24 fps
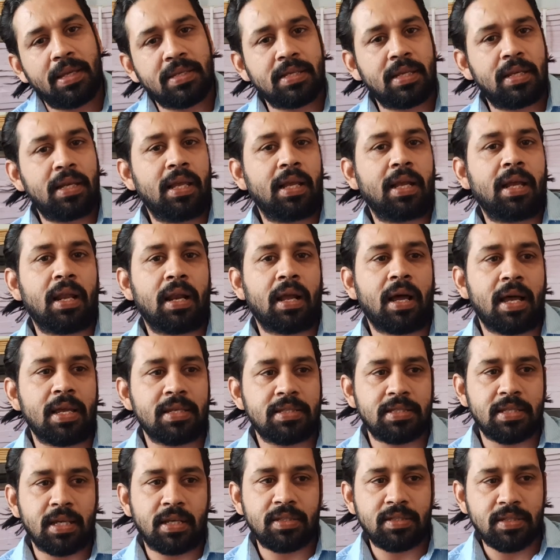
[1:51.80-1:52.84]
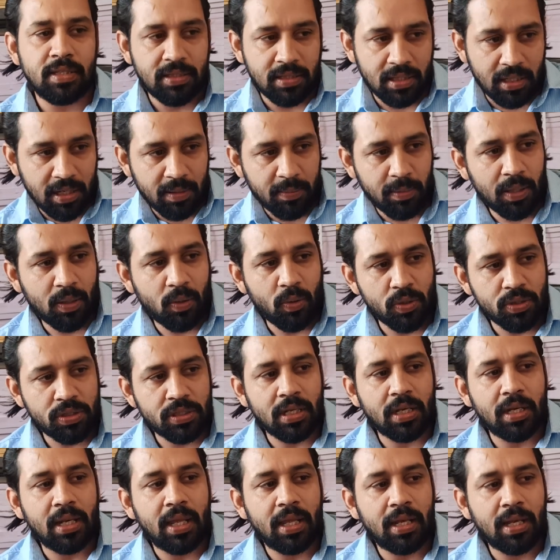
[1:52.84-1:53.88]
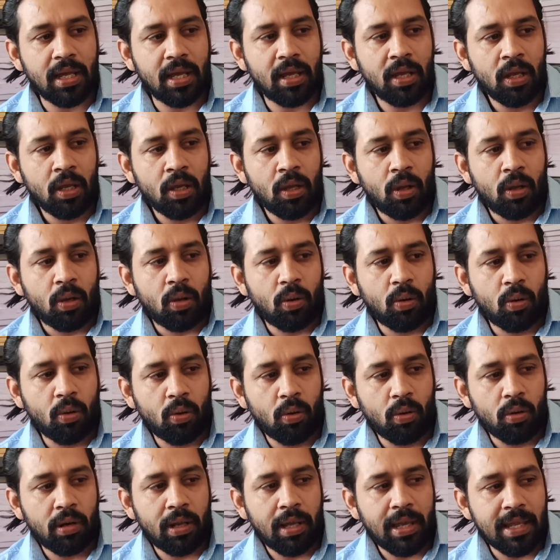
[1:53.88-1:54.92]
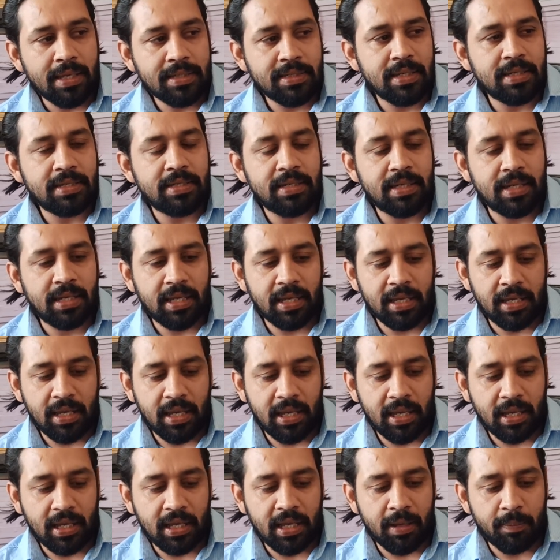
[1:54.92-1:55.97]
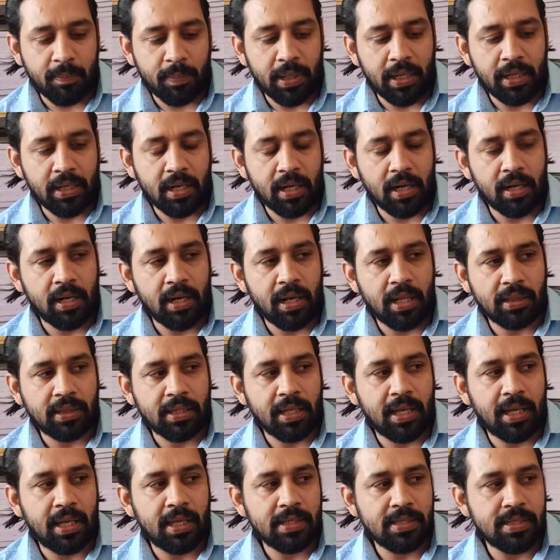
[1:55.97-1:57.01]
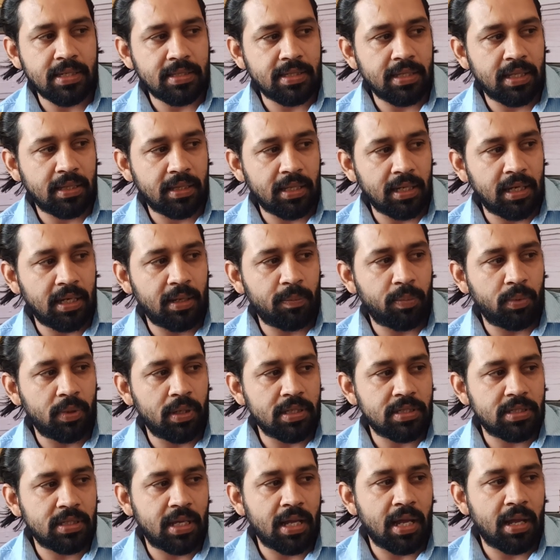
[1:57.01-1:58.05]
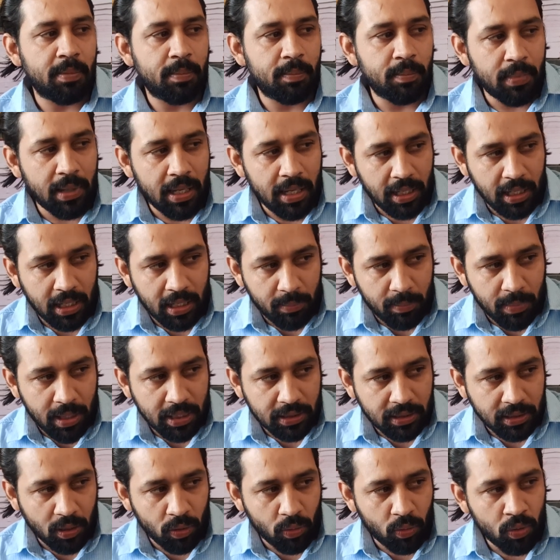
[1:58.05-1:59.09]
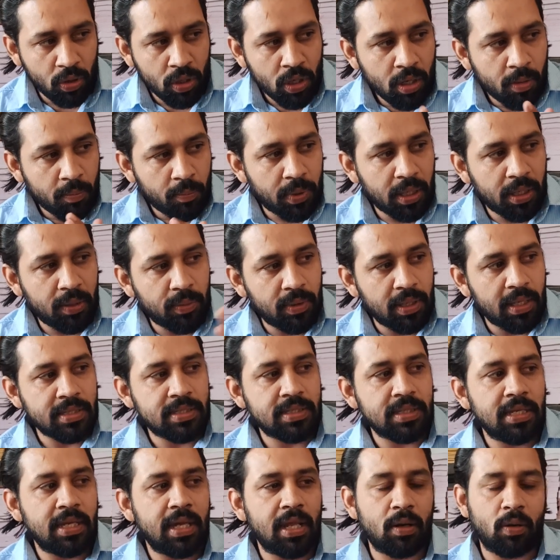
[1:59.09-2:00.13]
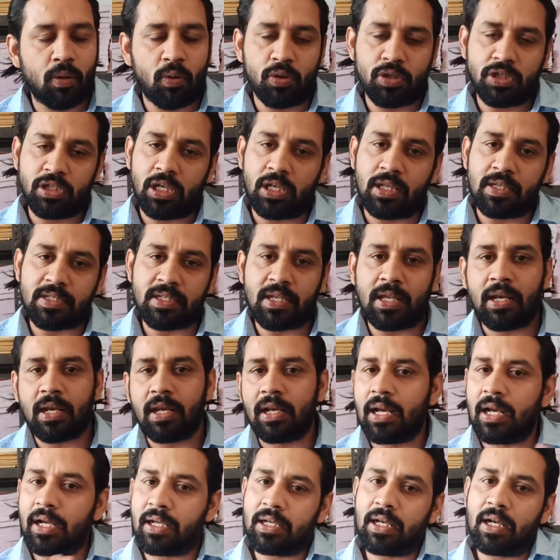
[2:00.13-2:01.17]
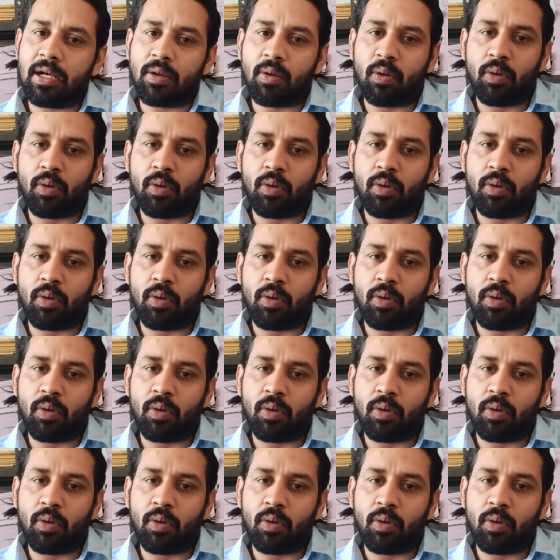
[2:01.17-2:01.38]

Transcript: से लेकर आज तक जितने भी क्वेश्चन है ना और एसएससी की एक पैटर्न रहता है जैसे दिल्ली पुलिस का मैं अगर बात करूं प्रीवियस ईयर क्वेश्चन से रिलेटेड